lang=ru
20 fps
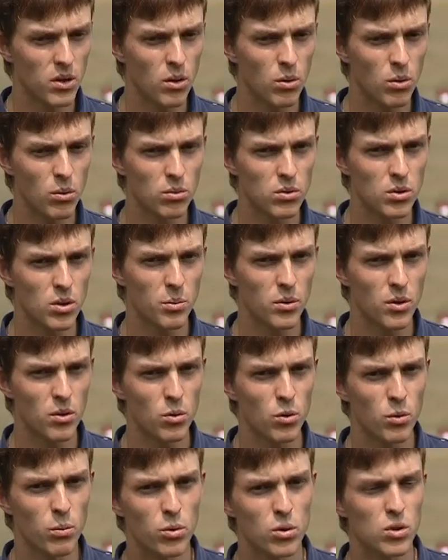какому-то
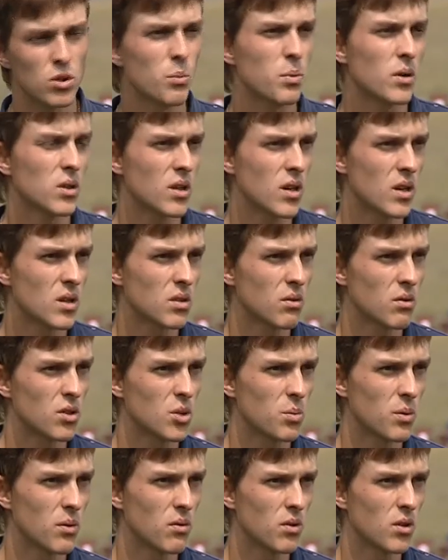сопернику может не понравиться
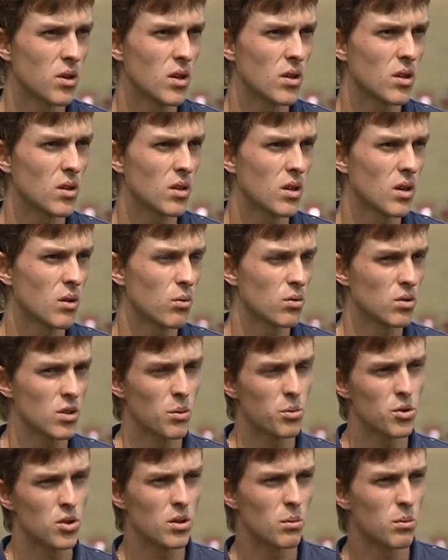ваше поведение, да, он
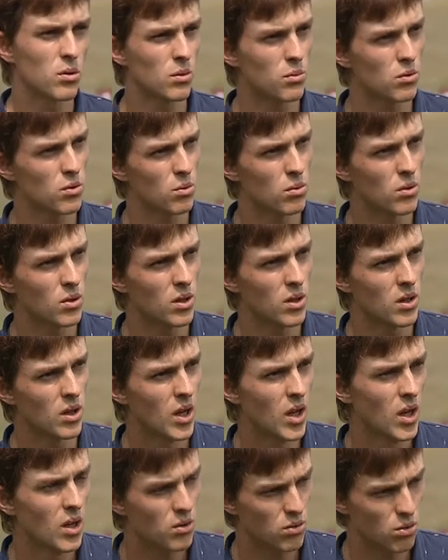сообщит об этом судье,
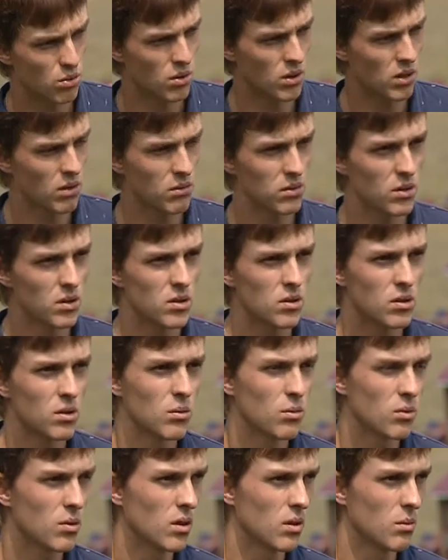судья вынесет
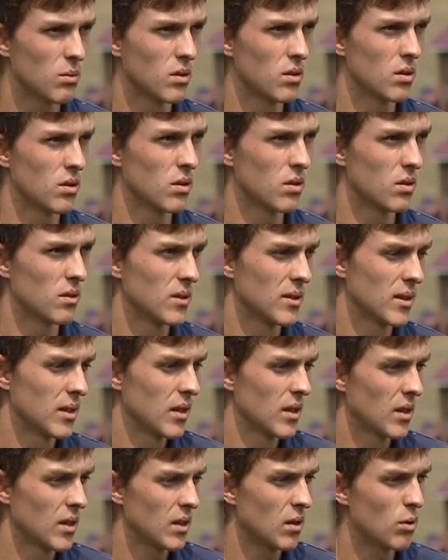ему как бы
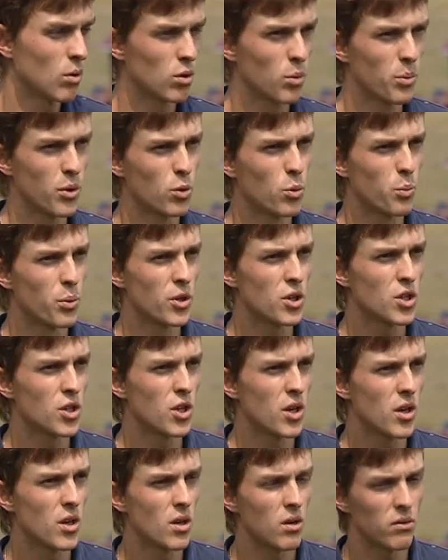какое-то
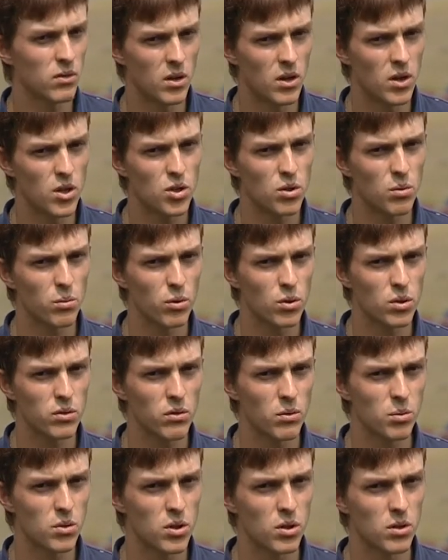предупреждение, а в дальнейшем может
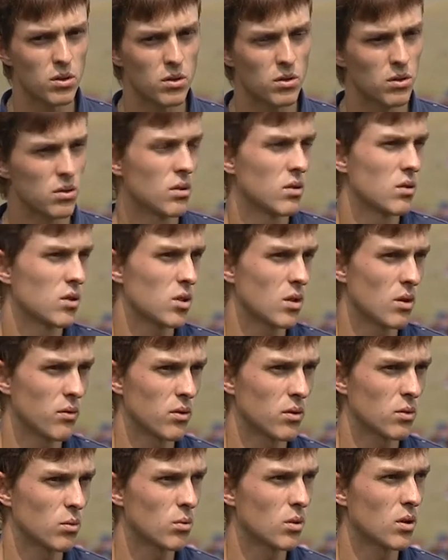вообще
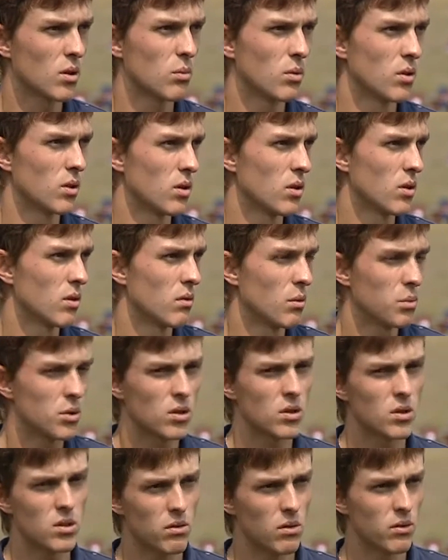штрафануть как бы и вообще
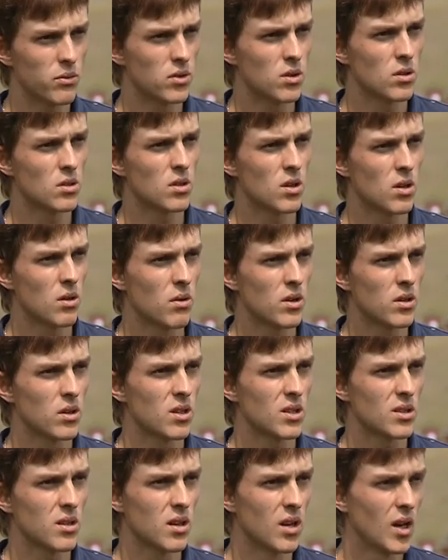дисквалифицировать соревнования,
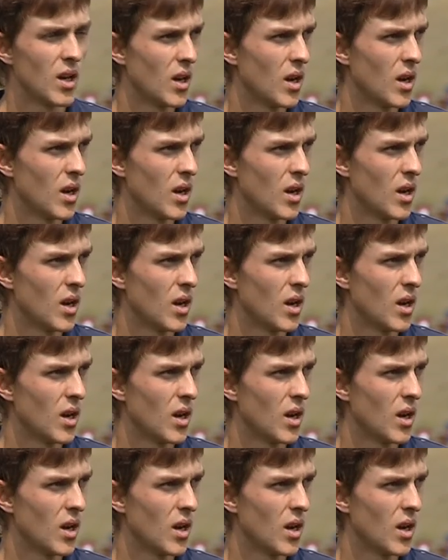если